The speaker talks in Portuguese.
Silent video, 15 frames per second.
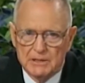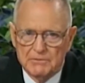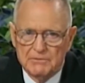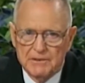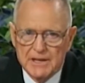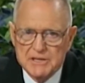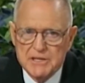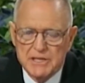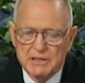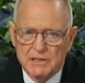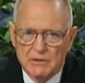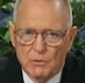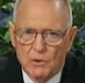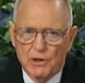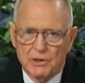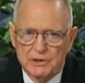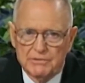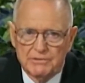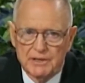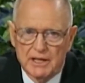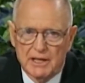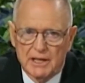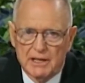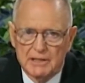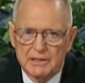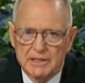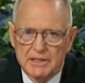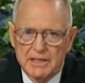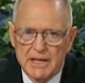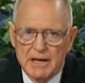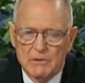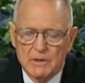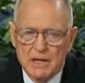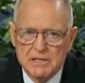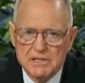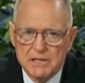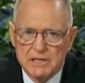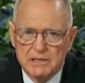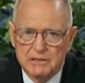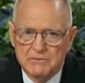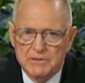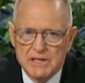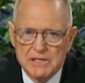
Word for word: Confessar a palavra de Deus. Ora, quando eu digo